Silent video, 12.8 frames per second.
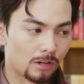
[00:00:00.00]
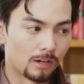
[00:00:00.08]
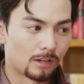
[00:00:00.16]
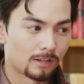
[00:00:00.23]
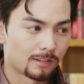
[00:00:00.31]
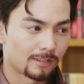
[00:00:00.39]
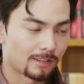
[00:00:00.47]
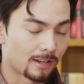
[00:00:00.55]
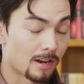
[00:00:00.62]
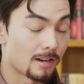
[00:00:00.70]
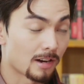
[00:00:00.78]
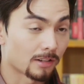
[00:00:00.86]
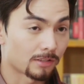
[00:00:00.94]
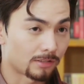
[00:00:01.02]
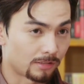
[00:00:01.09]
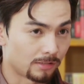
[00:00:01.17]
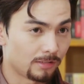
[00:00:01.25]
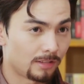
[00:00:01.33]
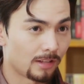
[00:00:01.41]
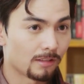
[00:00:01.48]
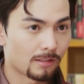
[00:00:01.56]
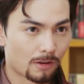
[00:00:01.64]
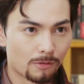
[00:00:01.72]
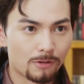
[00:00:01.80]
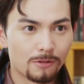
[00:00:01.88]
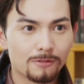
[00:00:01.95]
我可以让时间
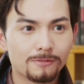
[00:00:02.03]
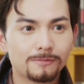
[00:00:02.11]
倒流。